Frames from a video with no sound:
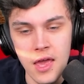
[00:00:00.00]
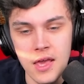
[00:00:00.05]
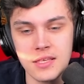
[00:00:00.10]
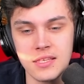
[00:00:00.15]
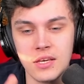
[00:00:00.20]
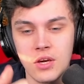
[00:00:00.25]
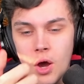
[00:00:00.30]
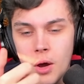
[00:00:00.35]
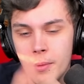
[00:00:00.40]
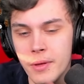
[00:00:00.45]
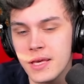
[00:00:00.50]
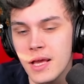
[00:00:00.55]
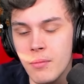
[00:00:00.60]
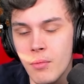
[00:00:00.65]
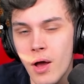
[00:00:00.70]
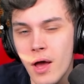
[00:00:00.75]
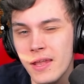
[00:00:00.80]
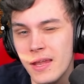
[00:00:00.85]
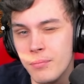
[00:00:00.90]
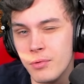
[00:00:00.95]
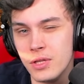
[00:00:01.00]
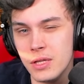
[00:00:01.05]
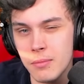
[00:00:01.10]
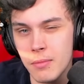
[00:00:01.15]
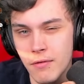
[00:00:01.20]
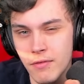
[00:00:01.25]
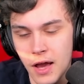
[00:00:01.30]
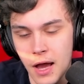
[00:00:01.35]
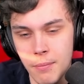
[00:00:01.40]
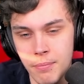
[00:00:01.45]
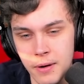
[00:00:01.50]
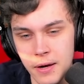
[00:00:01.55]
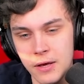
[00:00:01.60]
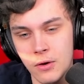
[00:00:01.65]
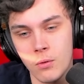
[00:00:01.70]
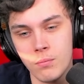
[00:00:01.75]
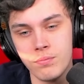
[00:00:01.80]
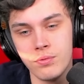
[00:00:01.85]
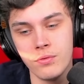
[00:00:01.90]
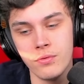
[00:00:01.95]
C'est comme également un abonné m'avait rappelé
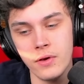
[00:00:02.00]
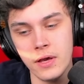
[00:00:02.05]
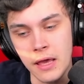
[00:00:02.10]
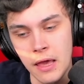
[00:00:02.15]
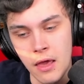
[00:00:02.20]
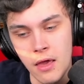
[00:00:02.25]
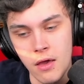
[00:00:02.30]
qu'on pouvait